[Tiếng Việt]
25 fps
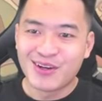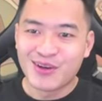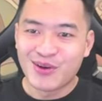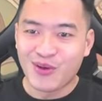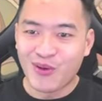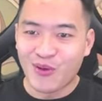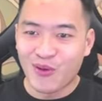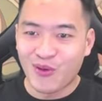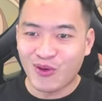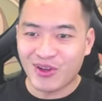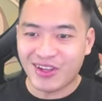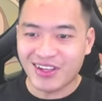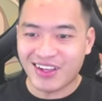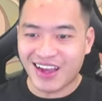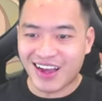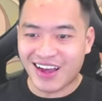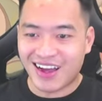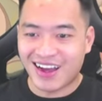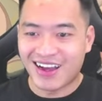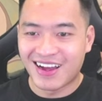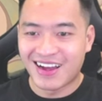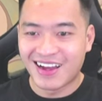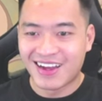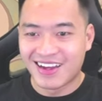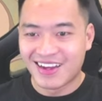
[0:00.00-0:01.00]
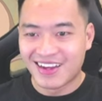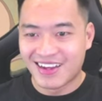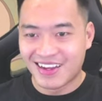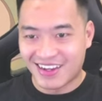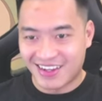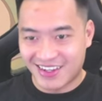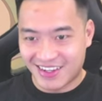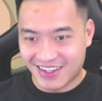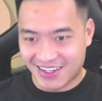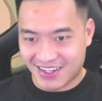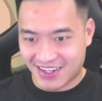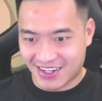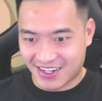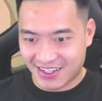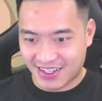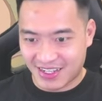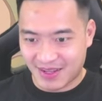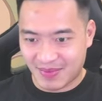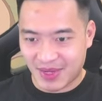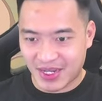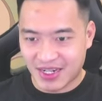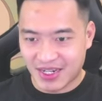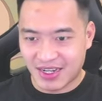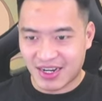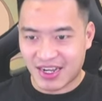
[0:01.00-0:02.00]
Úi nhỉ. Thêm
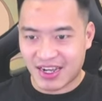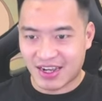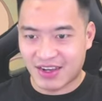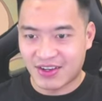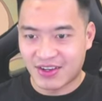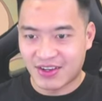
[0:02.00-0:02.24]
cái nữa nào.